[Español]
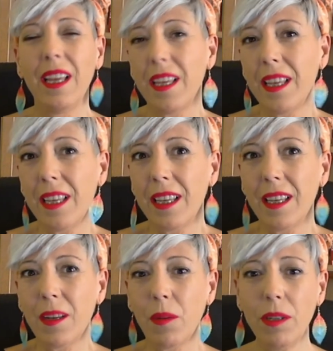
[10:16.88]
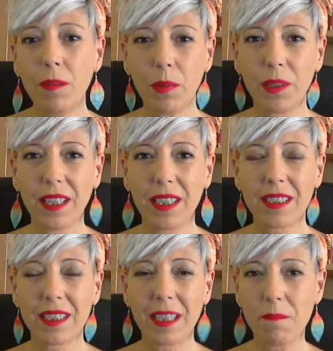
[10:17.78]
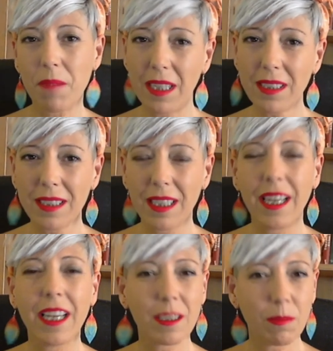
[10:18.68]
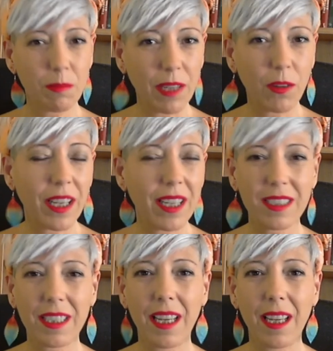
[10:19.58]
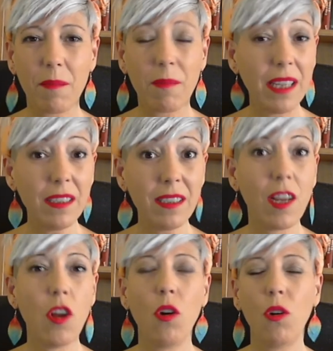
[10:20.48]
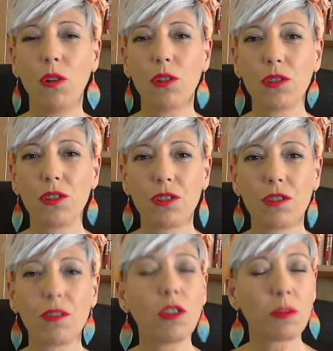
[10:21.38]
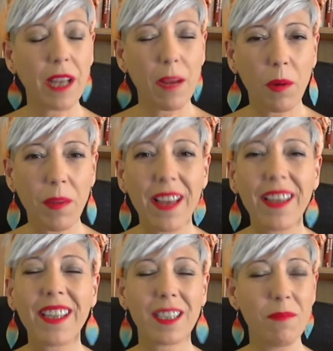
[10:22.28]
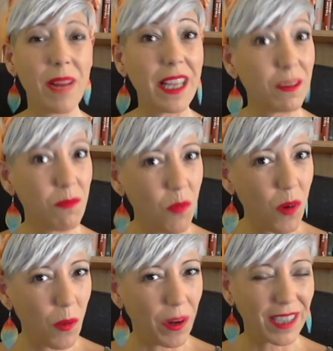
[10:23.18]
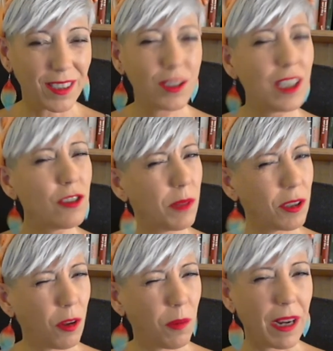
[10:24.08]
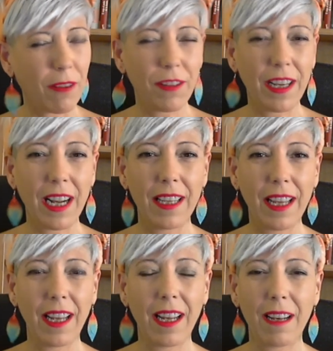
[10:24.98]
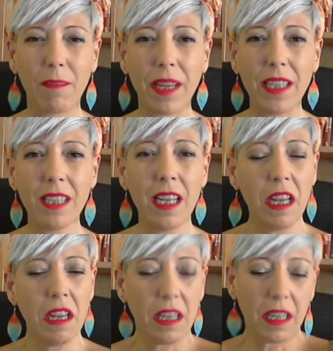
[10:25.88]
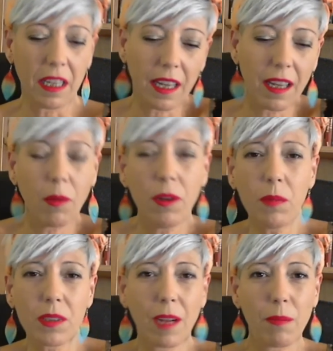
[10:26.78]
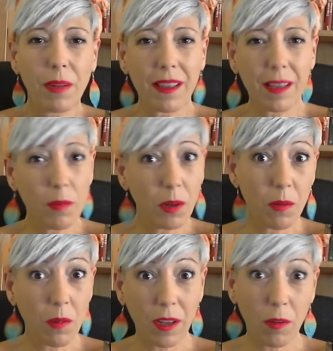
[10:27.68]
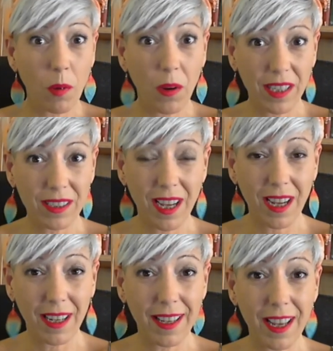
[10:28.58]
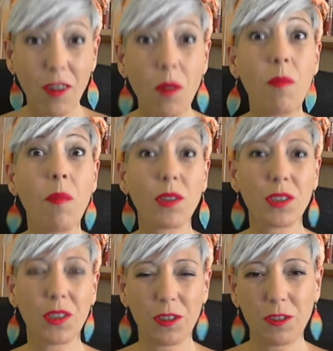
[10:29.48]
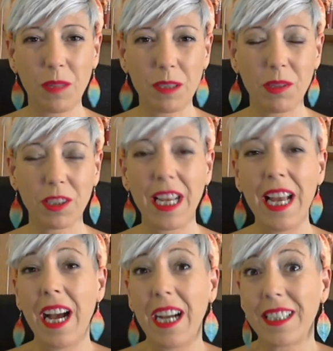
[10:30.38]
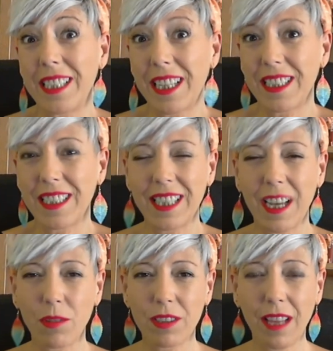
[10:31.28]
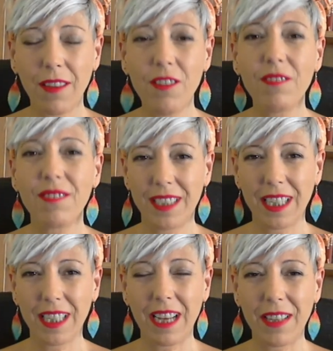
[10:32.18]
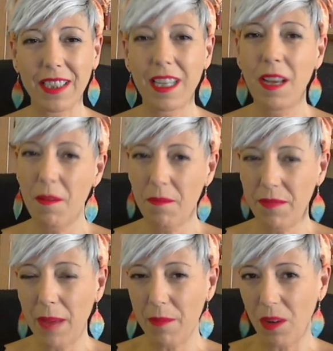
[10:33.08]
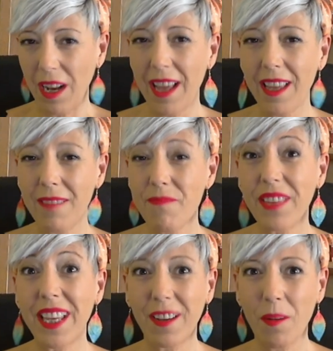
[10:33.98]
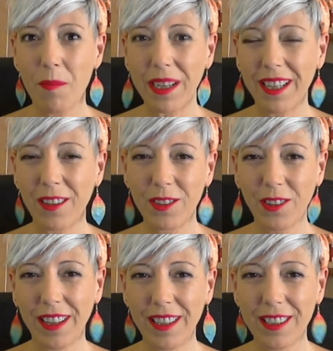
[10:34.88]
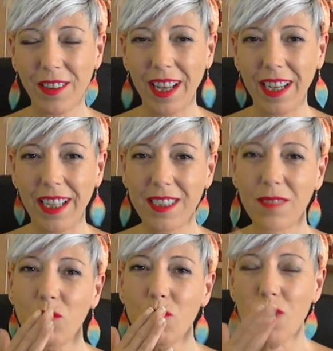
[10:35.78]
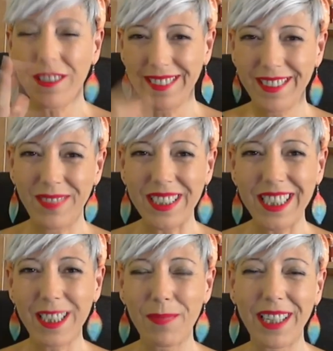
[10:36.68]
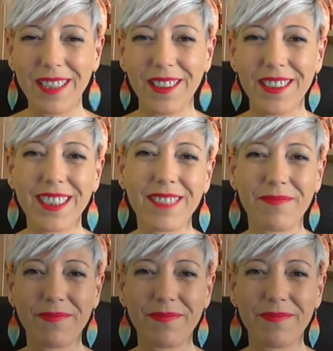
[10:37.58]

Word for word: Y bueno, pues sin más, espero que este mes os, venga muy bien, que sembréis muy buenas cosas, sobre todo para el final del mes y que, bueno, pues al principio como que os pongáis al día con vosotros mismos. Así que que si te ha gustado, ya sabes, dame un like y comparte con tus redes sociales. Un besito para todos.